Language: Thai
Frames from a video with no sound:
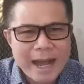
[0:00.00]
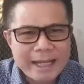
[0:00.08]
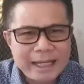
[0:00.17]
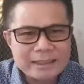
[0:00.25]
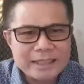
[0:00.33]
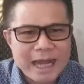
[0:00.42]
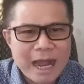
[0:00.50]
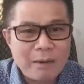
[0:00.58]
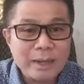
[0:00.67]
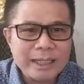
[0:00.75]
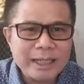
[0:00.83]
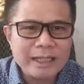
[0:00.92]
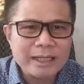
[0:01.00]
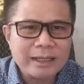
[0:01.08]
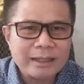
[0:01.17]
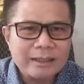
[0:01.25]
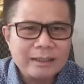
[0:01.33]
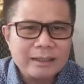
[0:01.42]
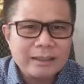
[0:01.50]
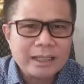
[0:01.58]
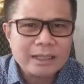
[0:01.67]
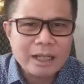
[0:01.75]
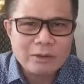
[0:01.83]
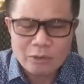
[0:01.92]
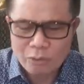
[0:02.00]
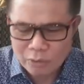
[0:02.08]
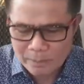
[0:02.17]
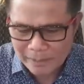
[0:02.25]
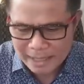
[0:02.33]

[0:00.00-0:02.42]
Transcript: ยกัญชาวันนี้เนี่ยถ้ารู้ใน